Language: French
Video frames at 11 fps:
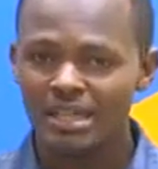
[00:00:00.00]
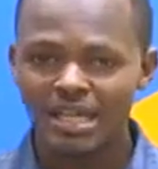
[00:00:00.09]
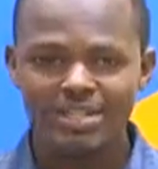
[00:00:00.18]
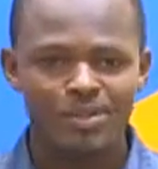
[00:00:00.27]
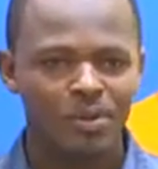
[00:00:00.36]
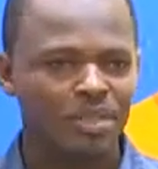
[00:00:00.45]

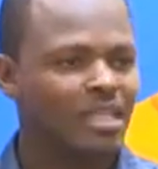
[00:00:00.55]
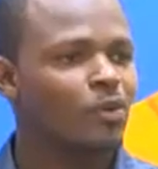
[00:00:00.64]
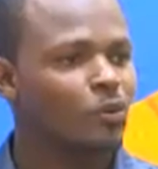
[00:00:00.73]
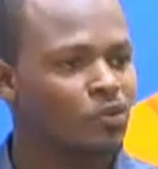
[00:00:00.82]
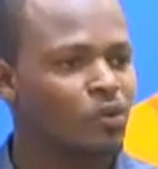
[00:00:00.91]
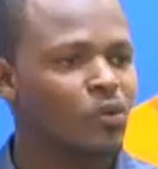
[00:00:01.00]
adressons déjà
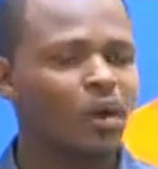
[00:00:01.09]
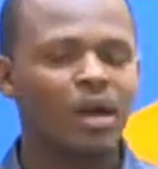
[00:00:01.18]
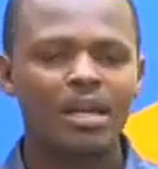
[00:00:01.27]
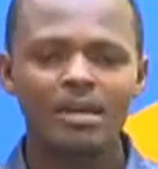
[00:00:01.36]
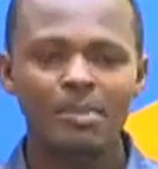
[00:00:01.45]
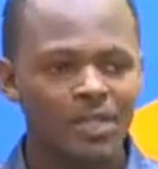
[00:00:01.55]
nos voeux
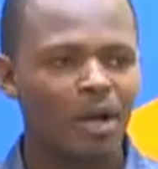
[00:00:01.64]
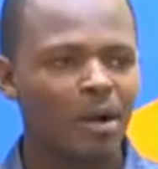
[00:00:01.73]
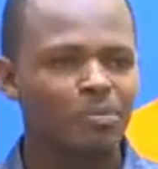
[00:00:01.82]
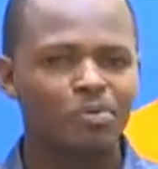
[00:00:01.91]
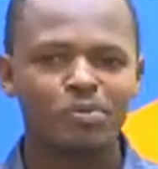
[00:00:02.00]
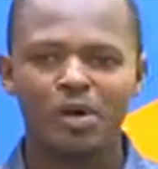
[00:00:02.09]
les
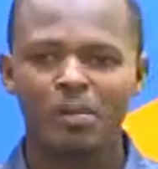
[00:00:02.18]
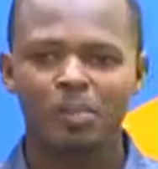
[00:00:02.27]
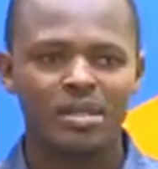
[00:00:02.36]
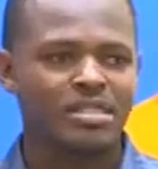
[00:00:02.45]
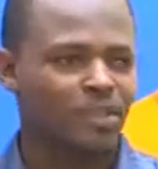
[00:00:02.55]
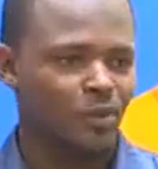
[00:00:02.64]
meilleurs pour,
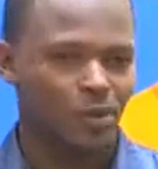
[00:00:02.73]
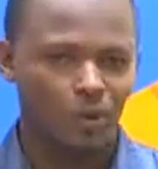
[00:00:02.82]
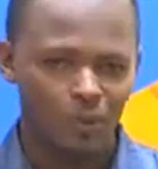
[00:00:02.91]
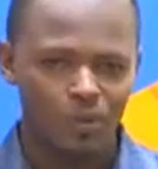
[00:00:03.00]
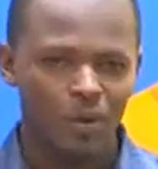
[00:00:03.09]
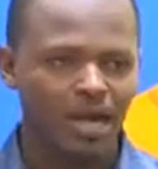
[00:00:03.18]
cette
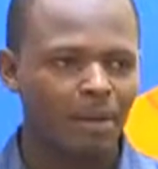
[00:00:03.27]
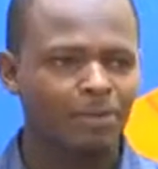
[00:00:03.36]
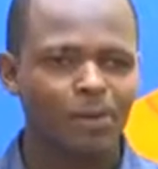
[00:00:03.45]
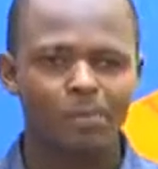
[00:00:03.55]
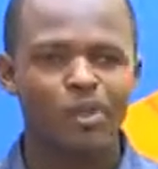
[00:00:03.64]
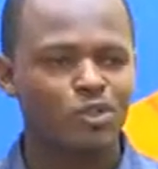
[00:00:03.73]
union-là,
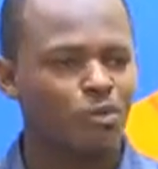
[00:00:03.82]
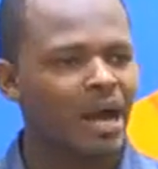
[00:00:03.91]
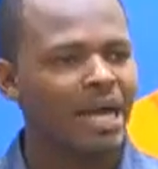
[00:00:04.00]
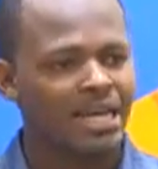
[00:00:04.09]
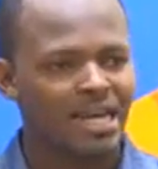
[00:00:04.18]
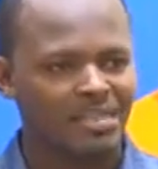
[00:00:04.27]
pour ce
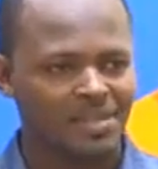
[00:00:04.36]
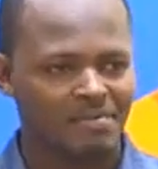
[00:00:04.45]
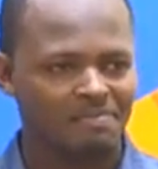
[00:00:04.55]
mariage.